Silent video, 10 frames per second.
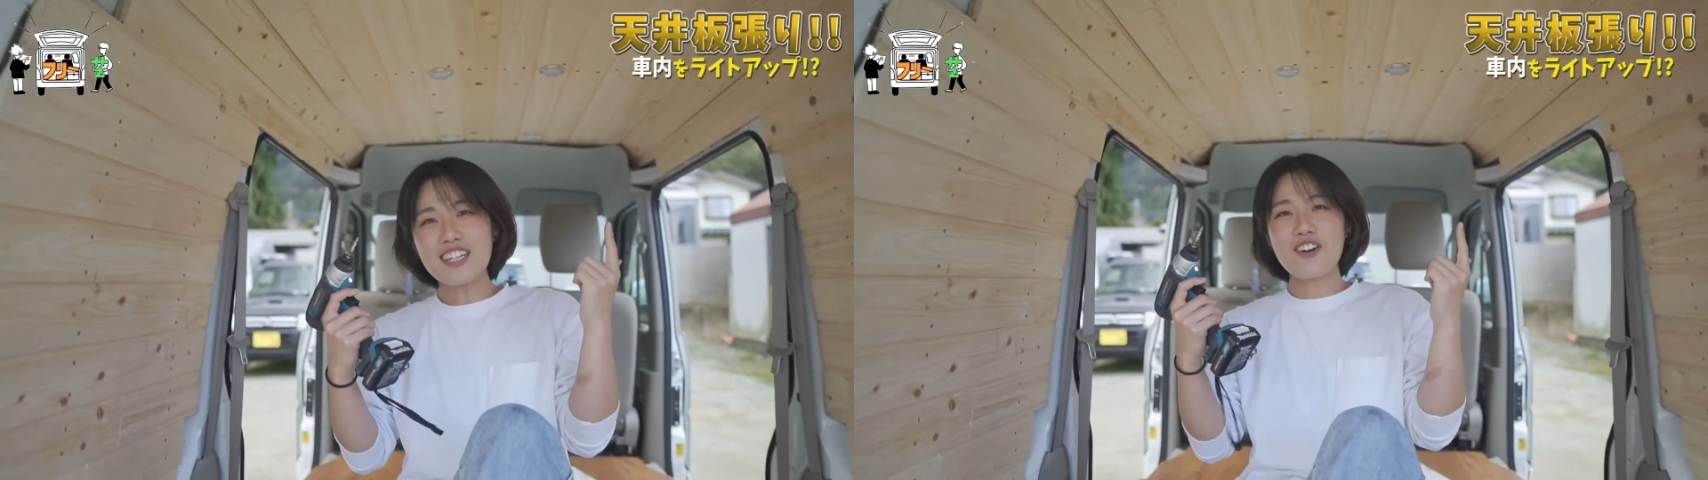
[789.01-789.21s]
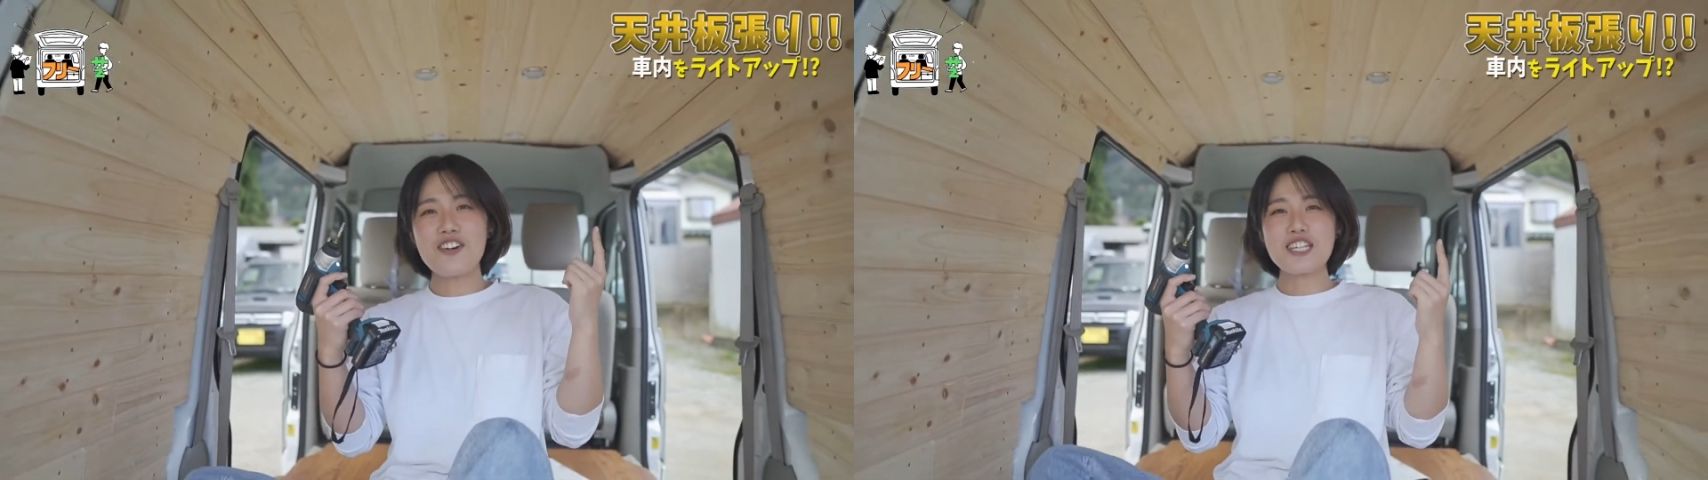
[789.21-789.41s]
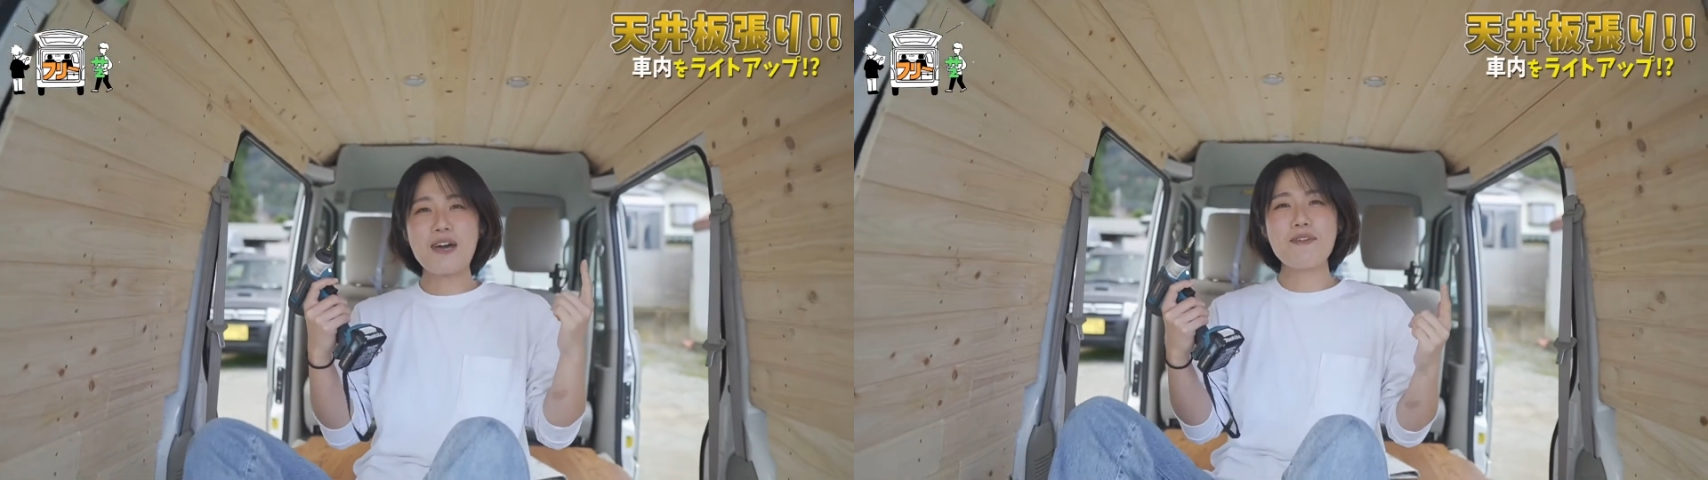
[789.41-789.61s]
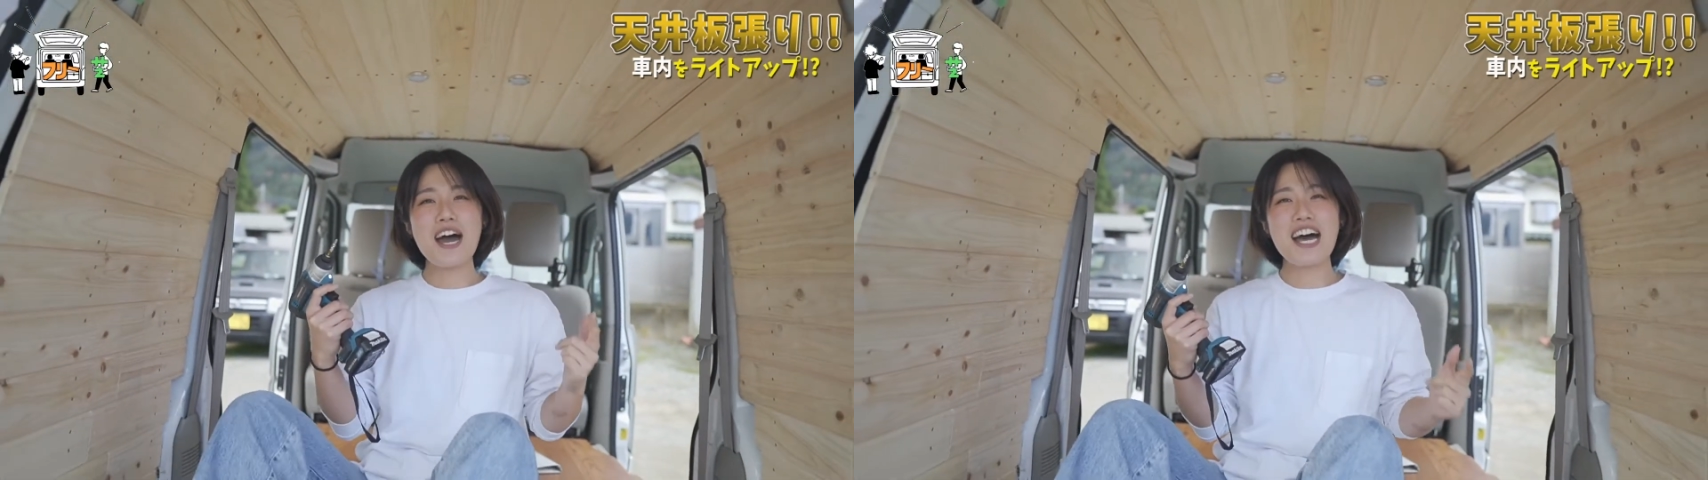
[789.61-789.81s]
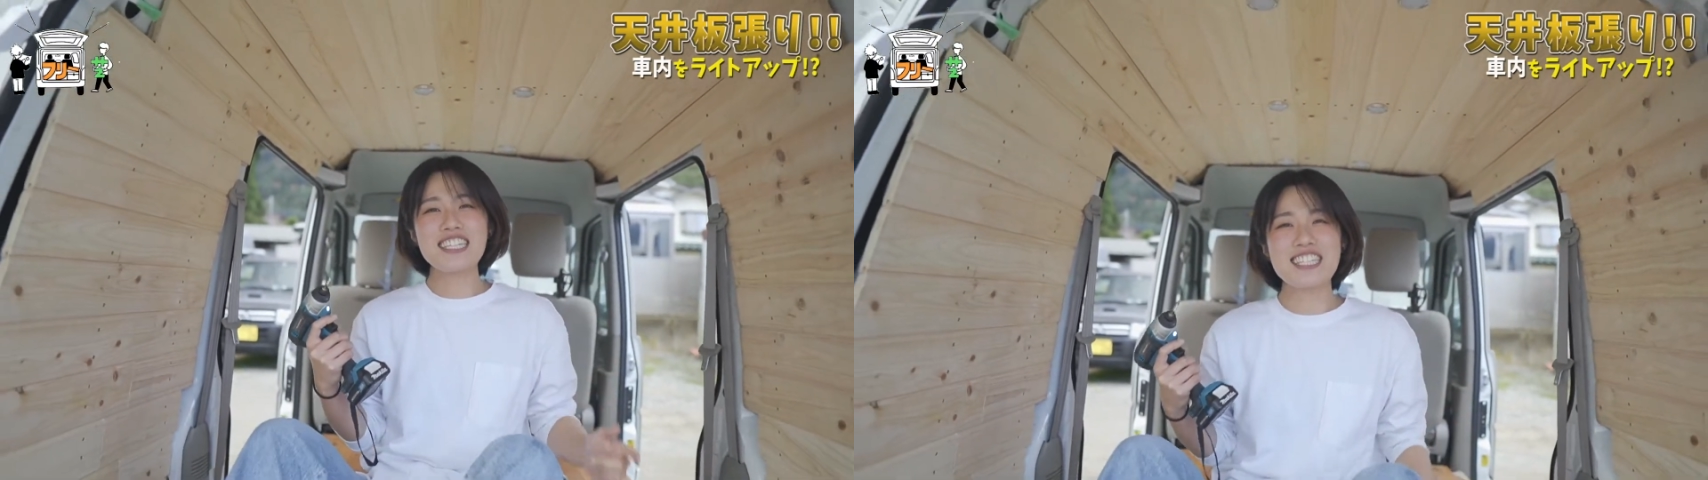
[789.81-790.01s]

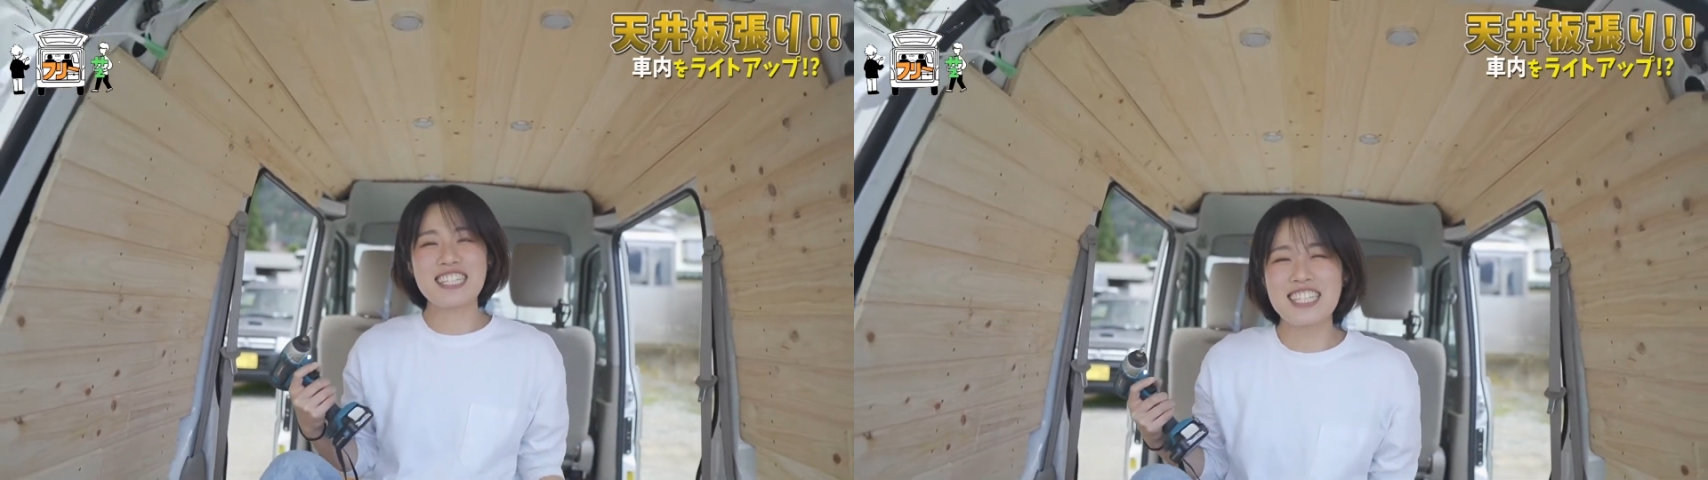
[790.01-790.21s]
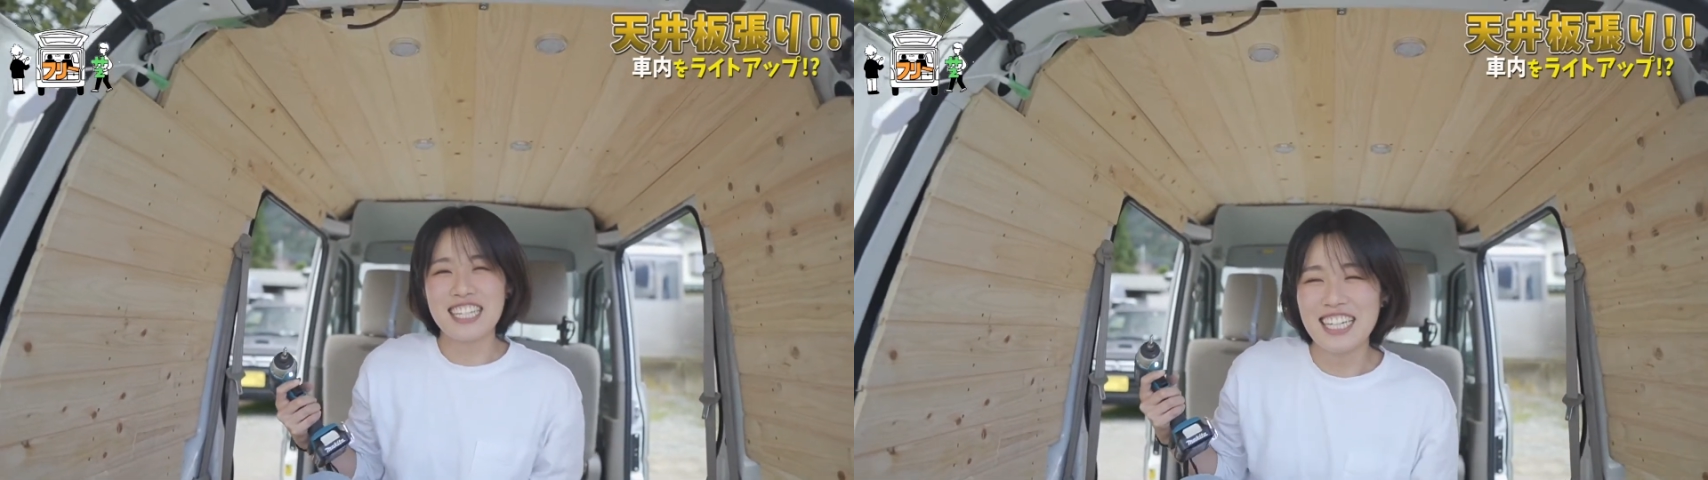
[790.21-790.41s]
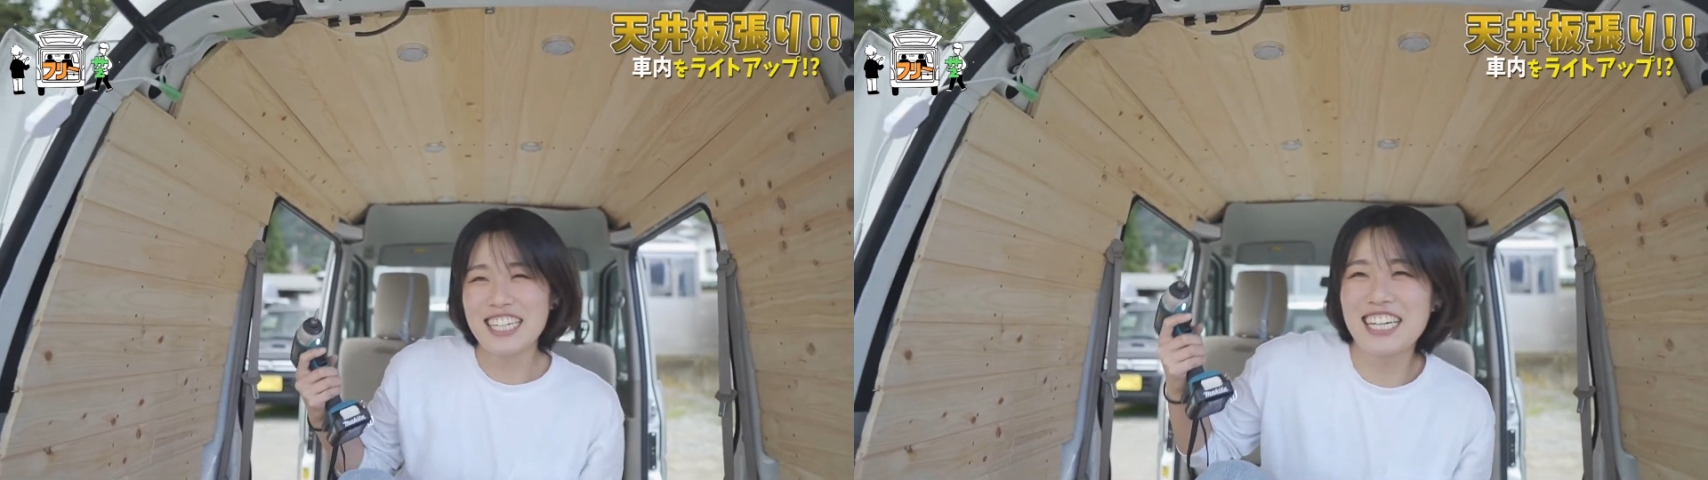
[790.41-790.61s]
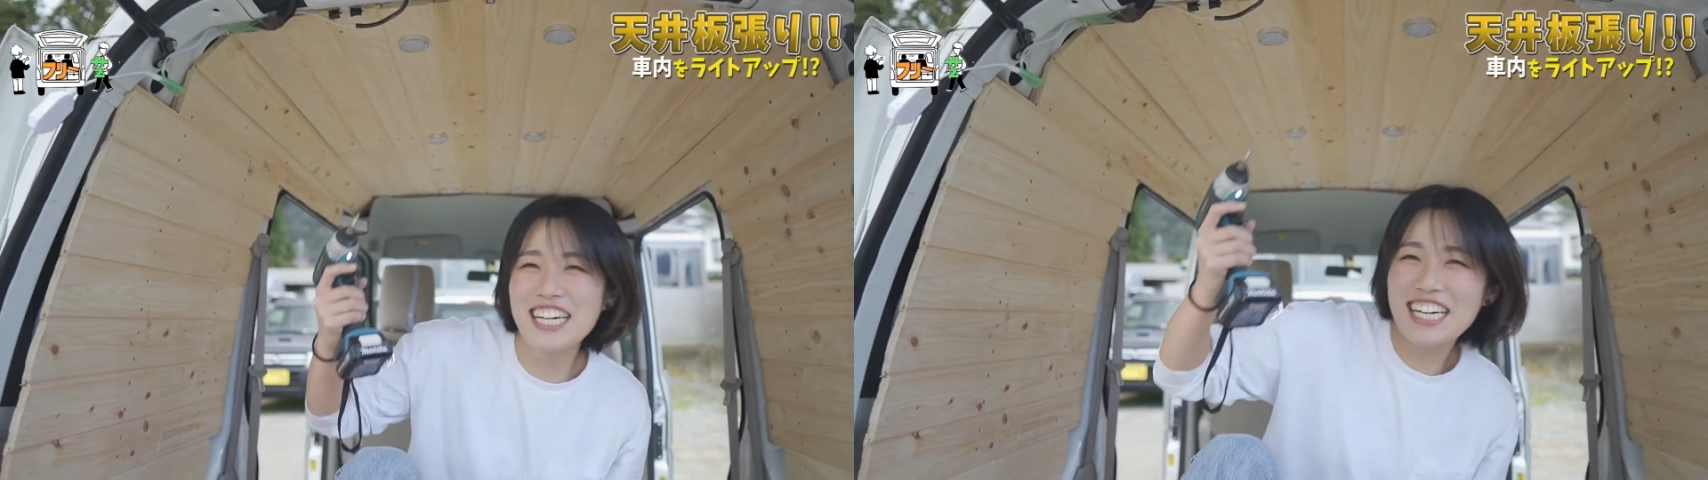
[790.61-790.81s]
と